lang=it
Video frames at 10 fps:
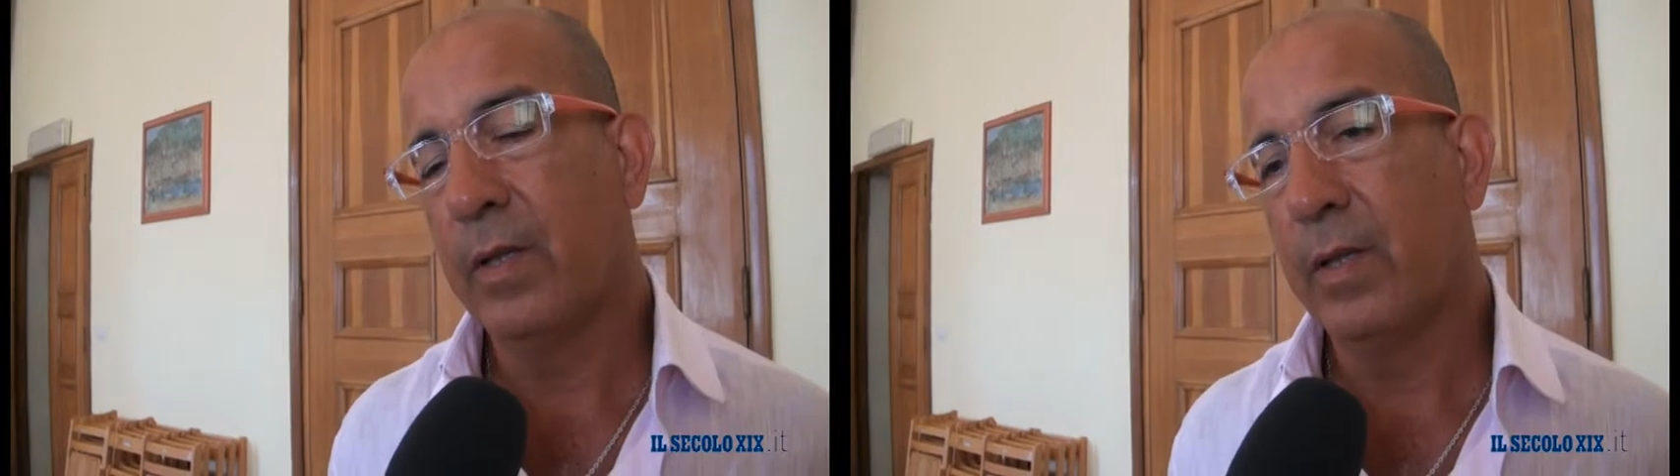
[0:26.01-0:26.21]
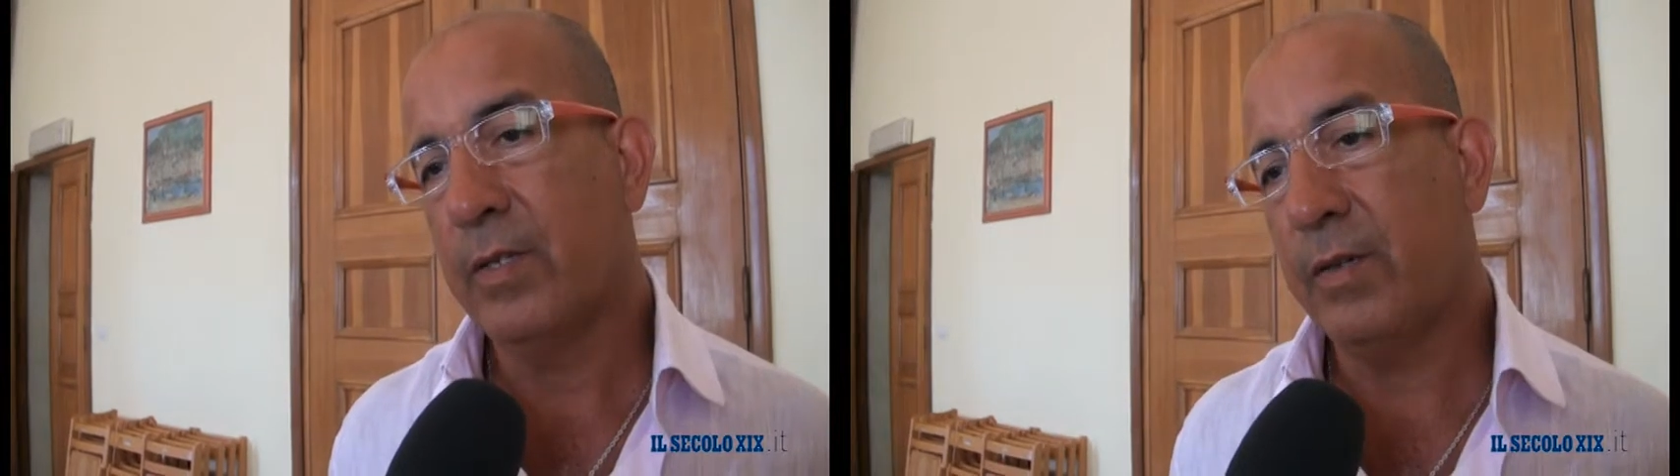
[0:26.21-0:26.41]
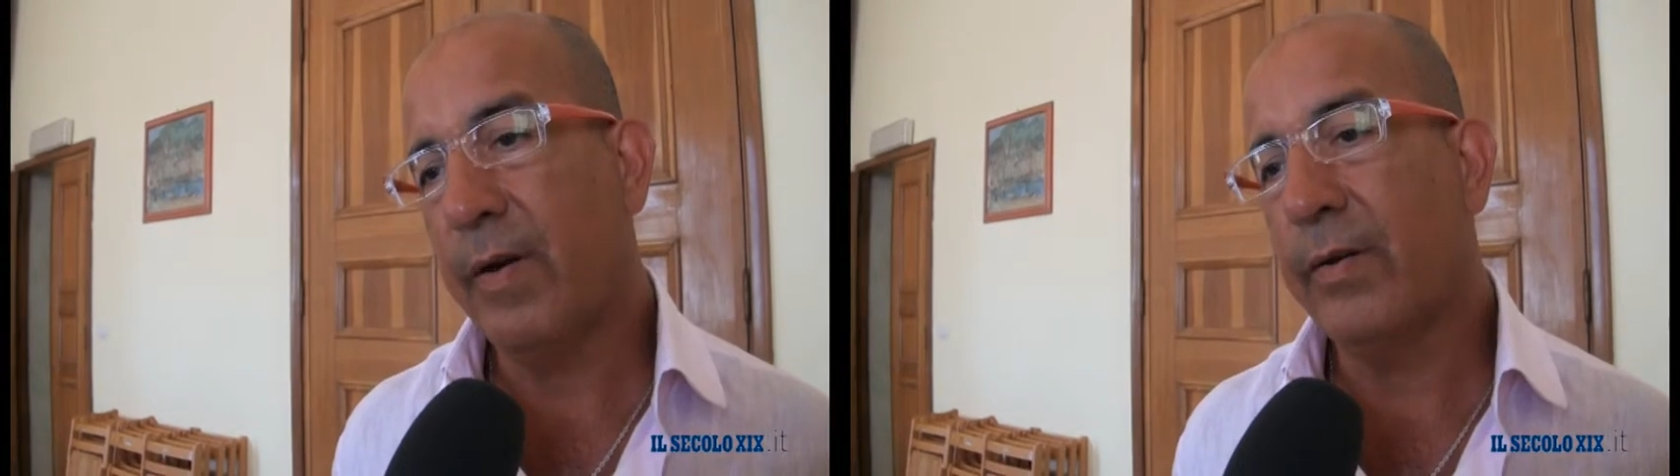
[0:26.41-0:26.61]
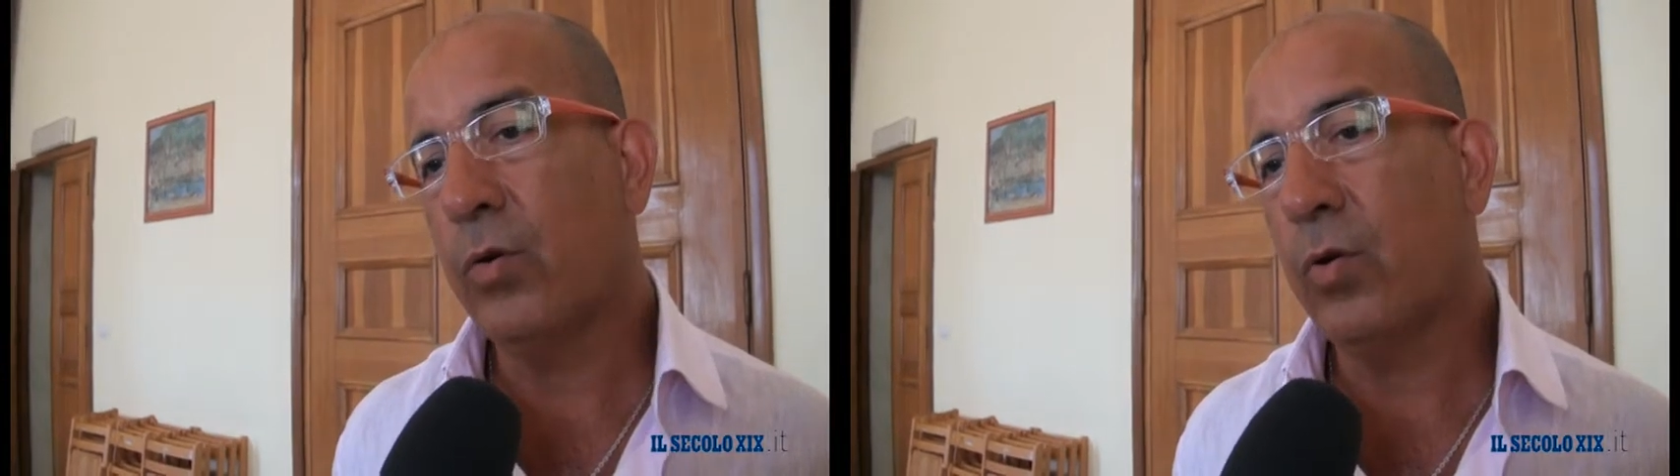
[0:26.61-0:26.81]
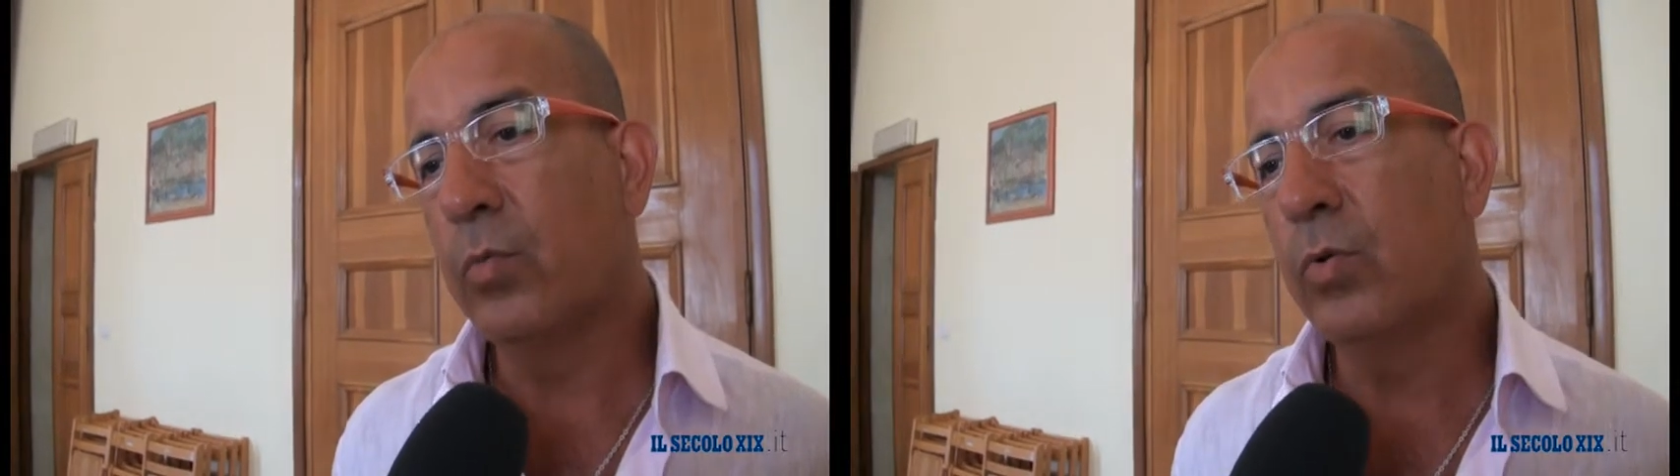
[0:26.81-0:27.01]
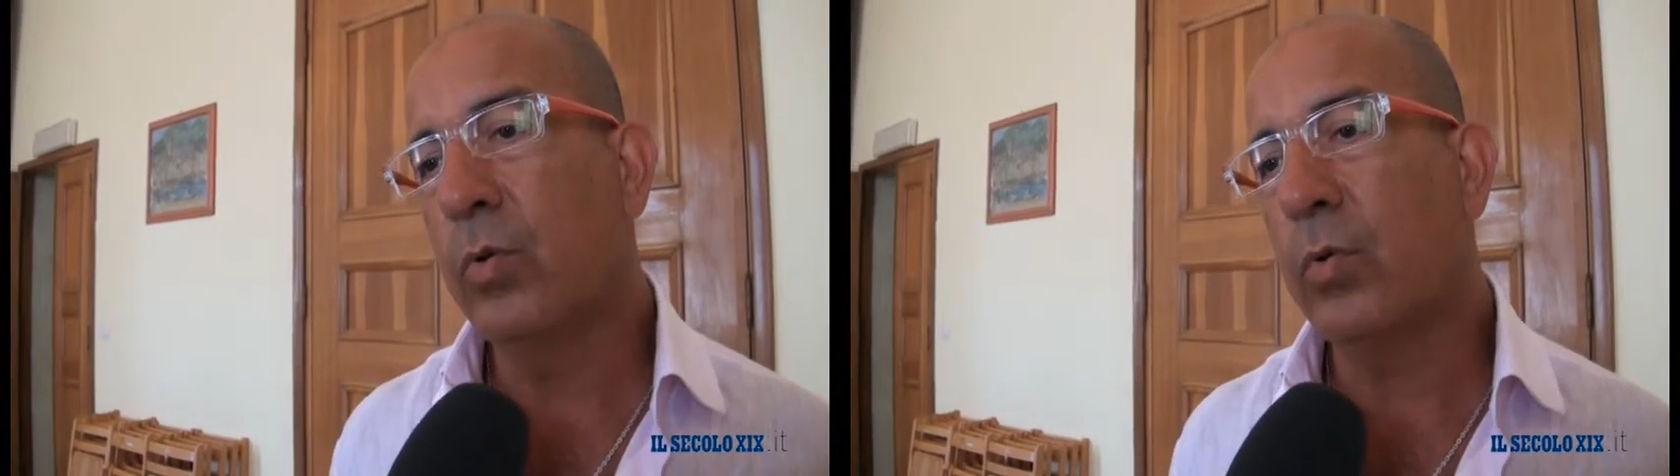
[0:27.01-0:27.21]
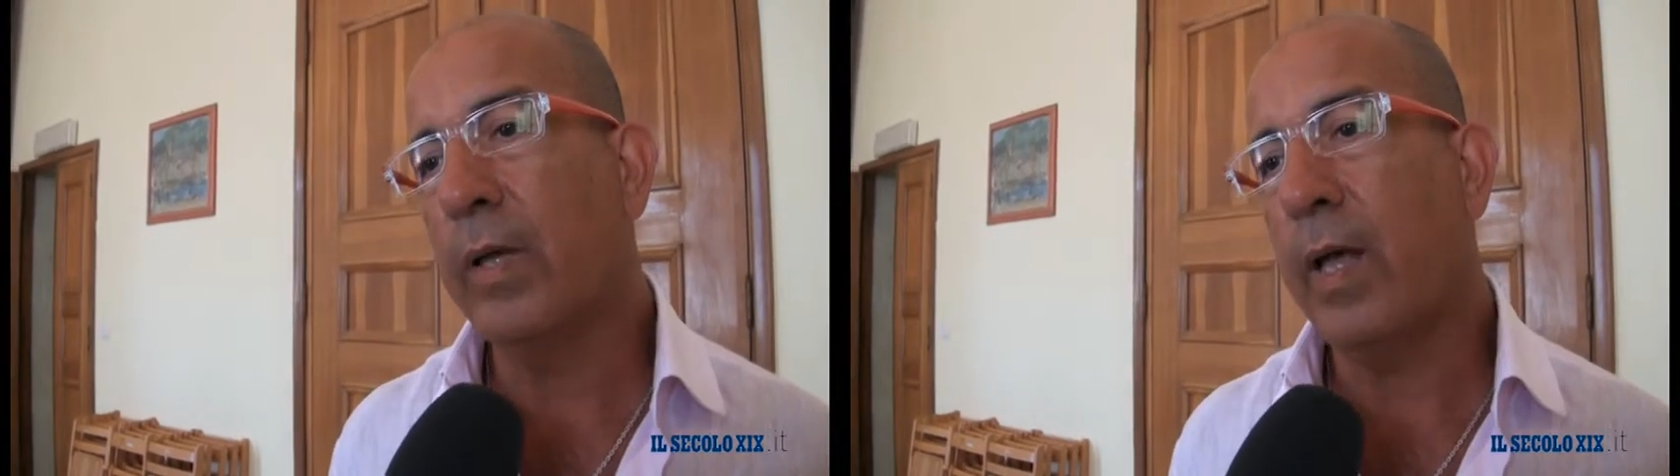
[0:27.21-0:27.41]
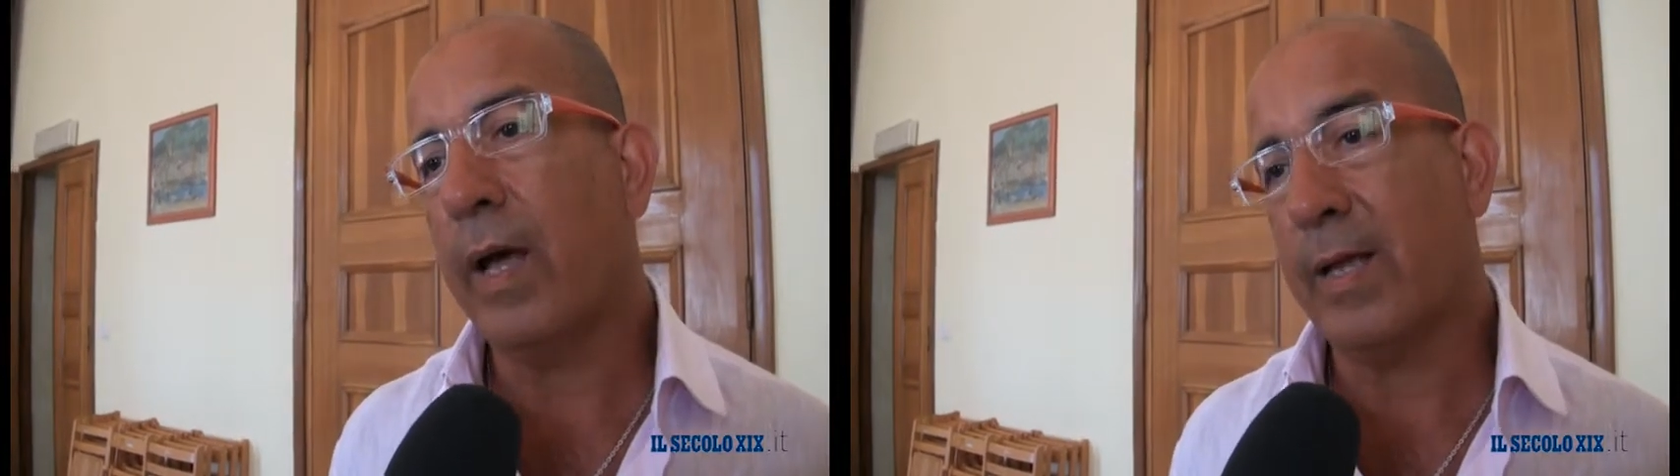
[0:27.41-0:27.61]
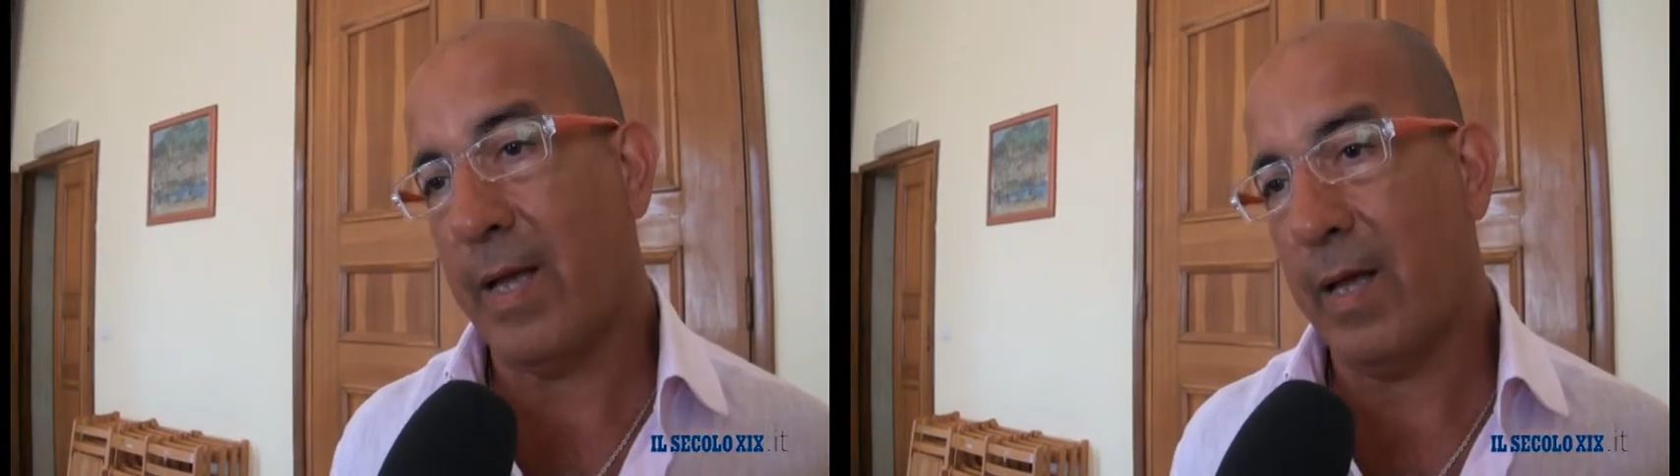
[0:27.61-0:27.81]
si vanno comunque a,